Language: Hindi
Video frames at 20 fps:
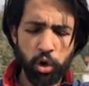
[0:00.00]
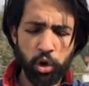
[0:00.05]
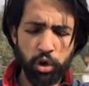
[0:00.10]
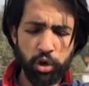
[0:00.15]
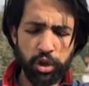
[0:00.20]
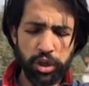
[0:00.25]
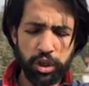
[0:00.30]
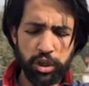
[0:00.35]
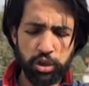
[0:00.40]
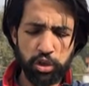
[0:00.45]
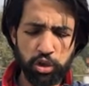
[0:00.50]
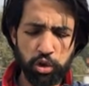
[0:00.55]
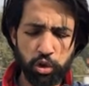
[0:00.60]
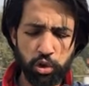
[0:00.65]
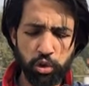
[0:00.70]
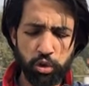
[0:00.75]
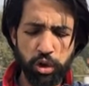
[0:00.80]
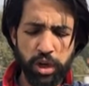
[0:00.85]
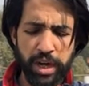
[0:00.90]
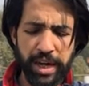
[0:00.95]
और
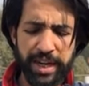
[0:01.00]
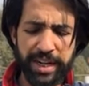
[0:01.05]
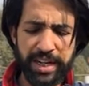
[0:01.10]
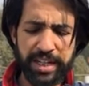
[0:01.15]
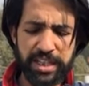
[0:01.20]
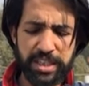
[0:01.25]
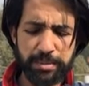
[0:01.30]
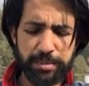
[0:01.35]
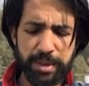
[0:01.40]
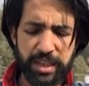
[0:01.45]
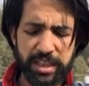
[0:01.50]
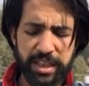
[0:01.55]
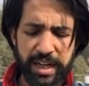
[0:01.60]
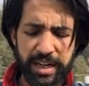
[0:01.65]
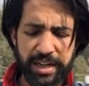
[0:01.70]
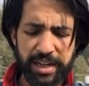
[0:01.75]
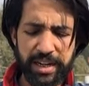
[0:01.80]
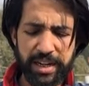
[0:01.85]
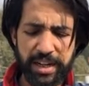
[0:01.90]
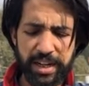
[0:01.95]
जो एलिजिबल
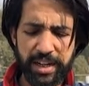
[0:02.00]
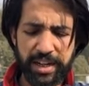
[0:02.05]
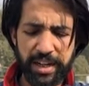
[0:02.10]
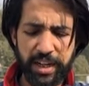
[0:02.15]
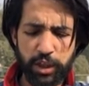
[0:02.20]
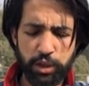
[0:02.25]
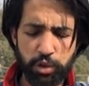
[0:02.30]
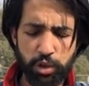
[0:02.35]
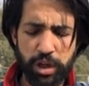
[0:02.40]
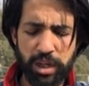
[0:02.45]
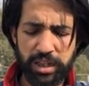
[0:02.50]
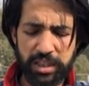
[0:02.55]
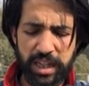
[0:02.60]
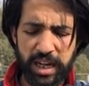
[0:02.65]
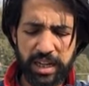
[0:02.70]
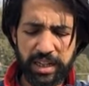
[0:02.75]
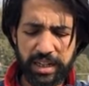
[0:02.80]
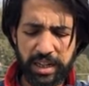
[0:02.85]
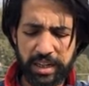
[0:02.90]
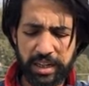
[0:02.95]
कैंडिडेट है जो
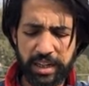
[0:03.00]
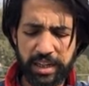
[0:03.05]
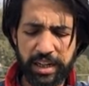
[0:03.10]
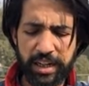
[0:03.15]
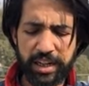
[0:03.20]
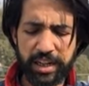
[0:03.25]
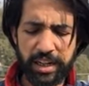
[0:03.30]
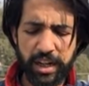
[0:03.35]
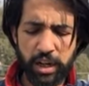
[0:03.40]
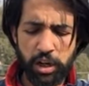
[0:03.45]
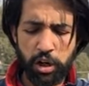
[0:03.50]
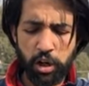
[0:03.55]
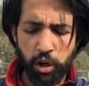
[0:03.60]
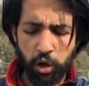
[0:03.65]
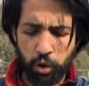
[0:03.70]
हकदार कैंडिडेट है